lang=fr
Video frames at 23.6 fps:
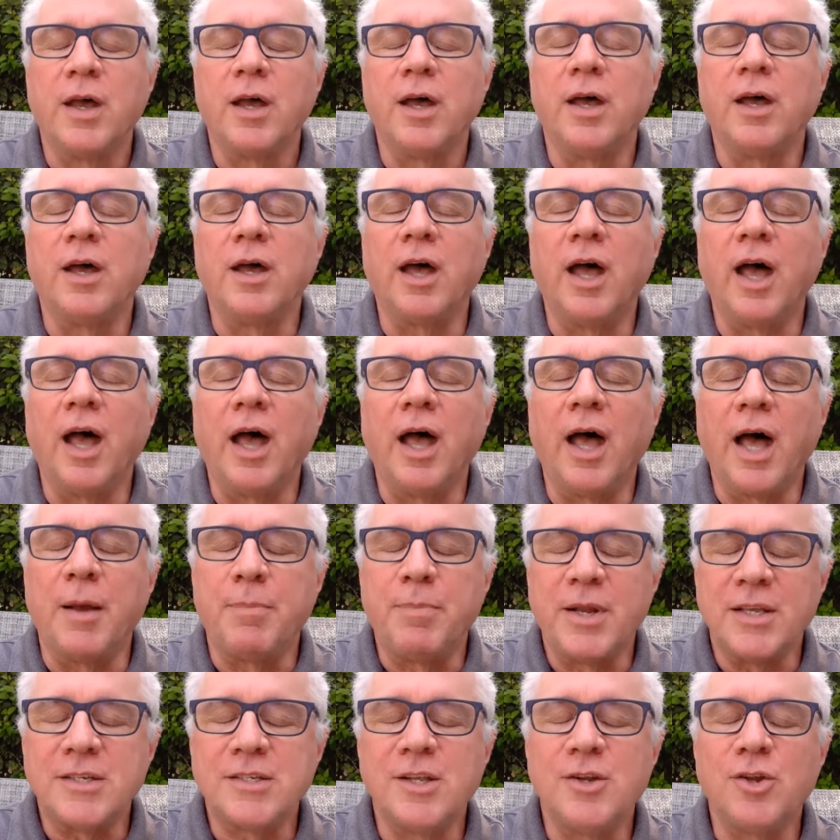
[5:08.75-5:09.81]
euh, à
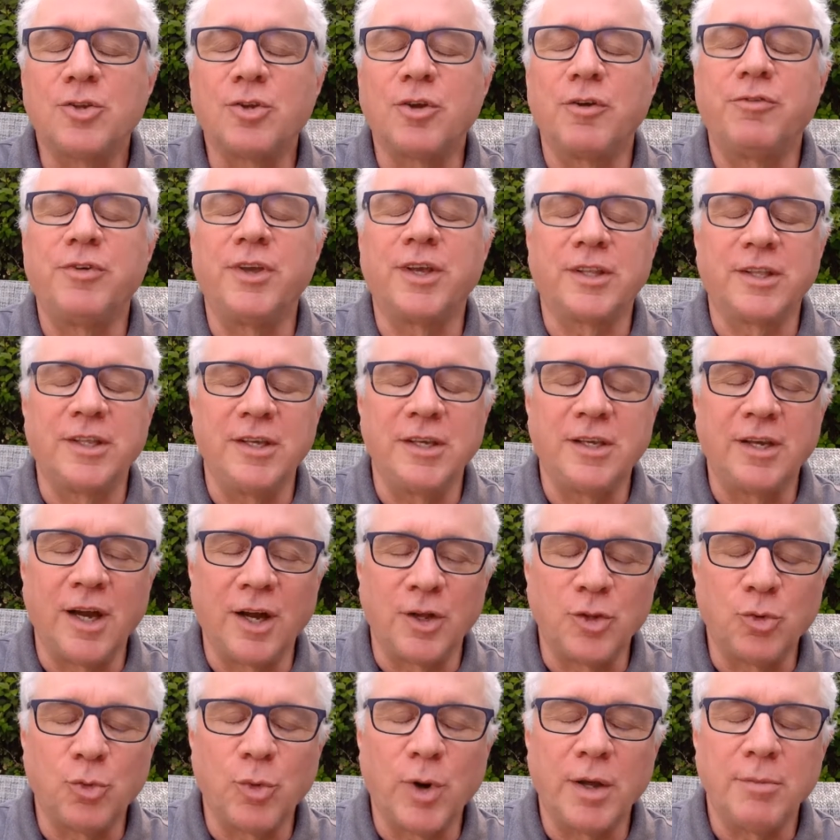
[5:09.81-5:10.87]
placer notre fierté
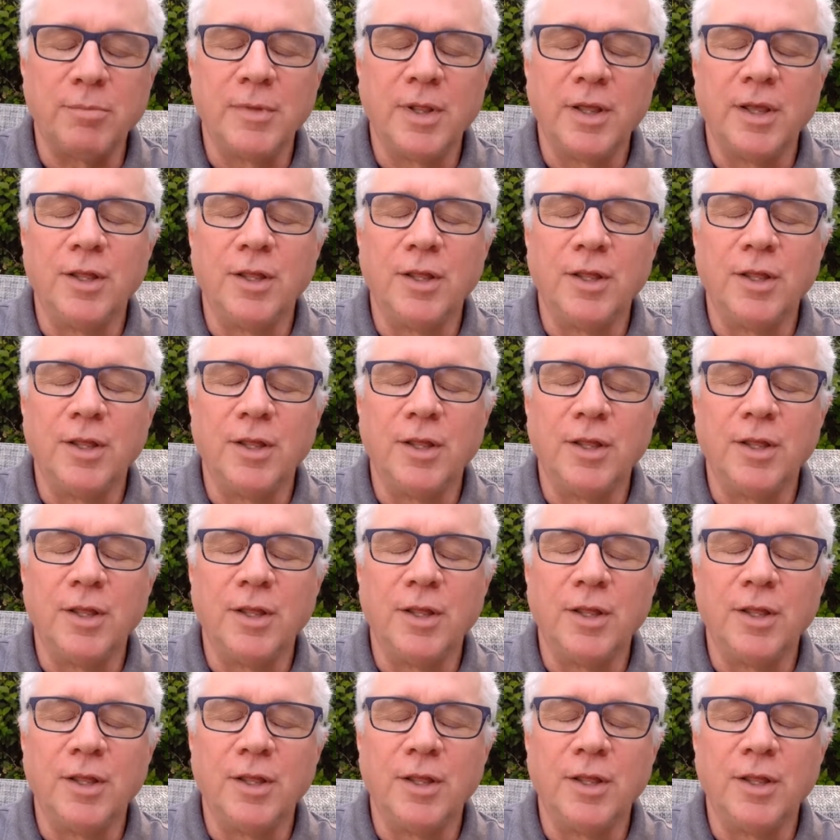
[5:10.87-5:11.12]
qu'en toi.